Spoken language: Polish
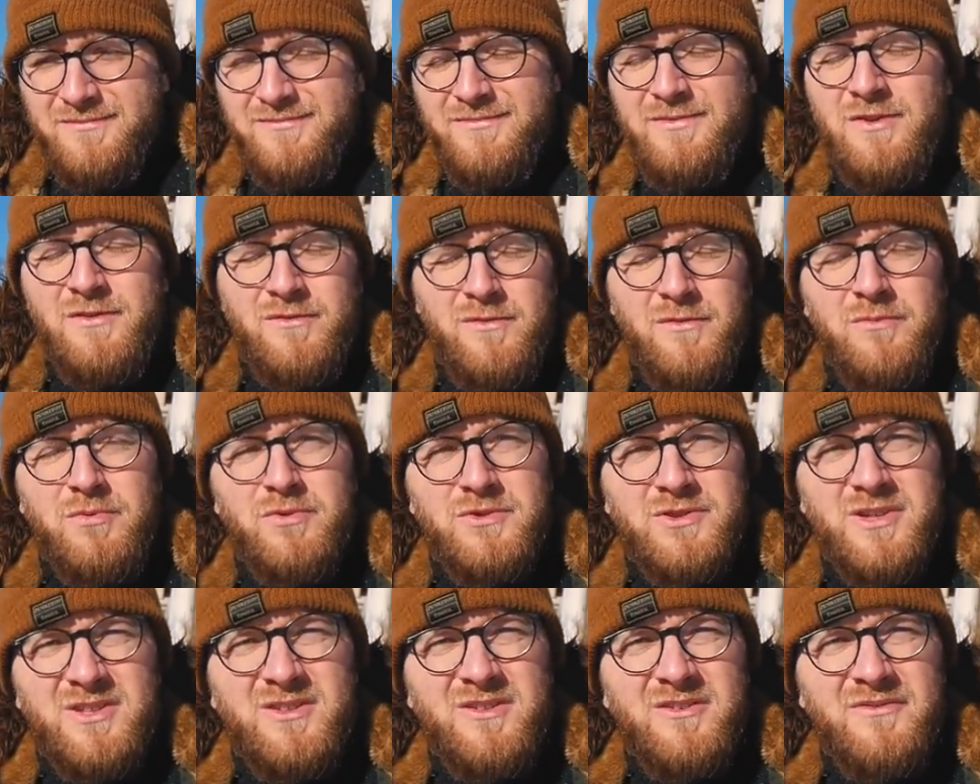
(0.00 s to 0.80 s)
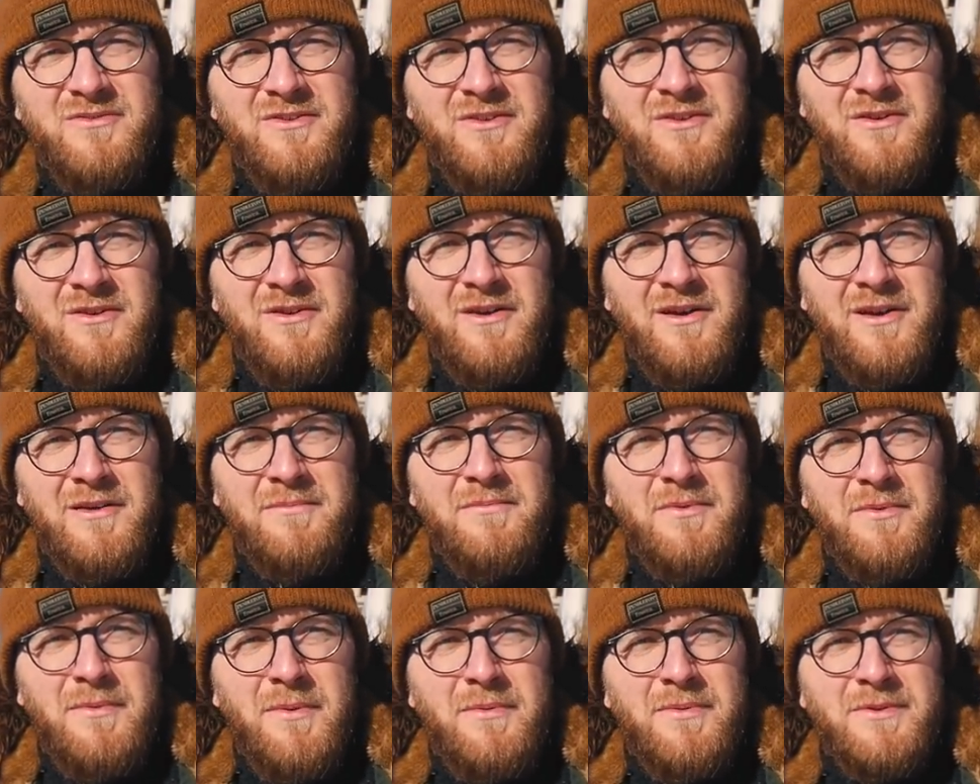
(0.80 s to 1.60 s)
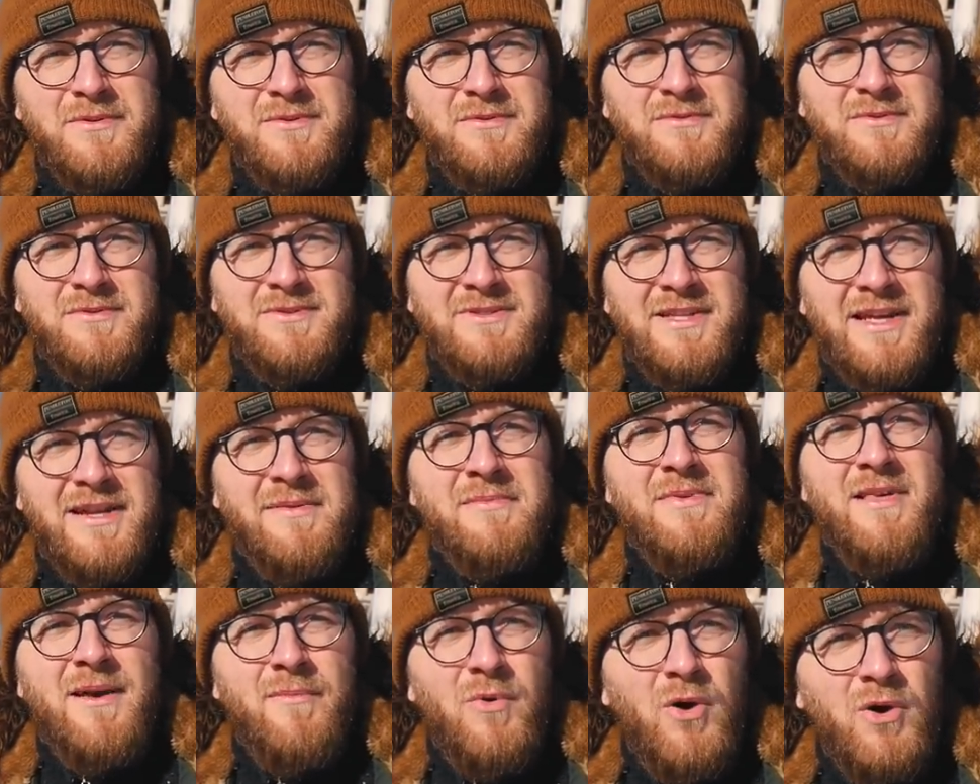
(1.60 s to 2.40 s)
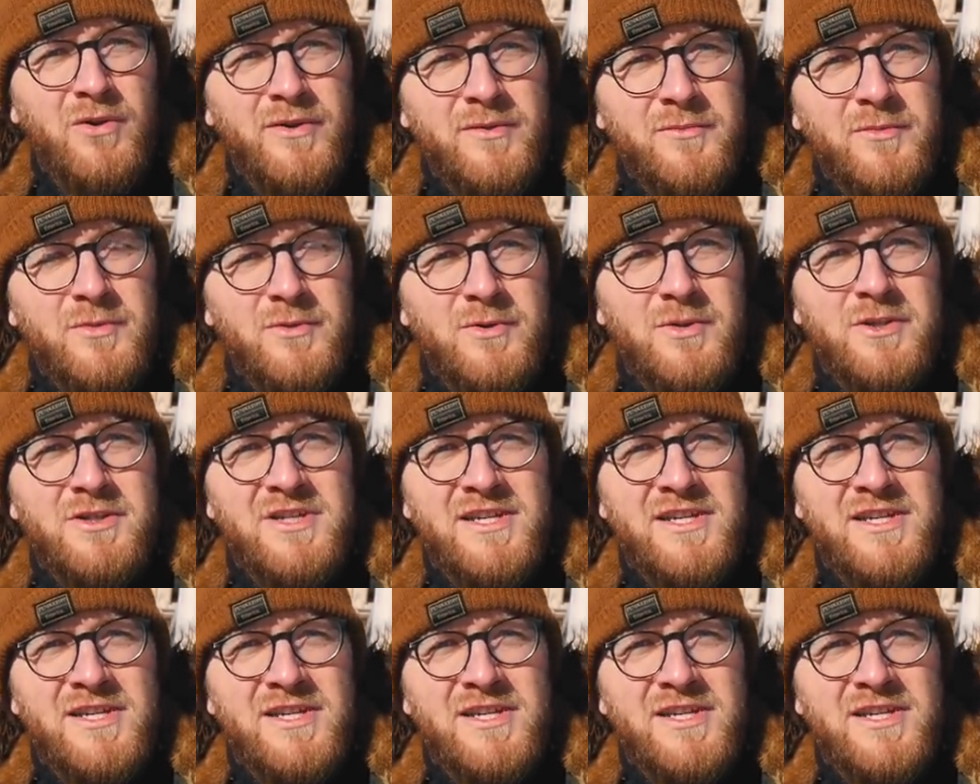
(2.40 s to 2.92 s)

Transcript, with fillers: niskobudżetowo, albo po prostu starym samochodem, który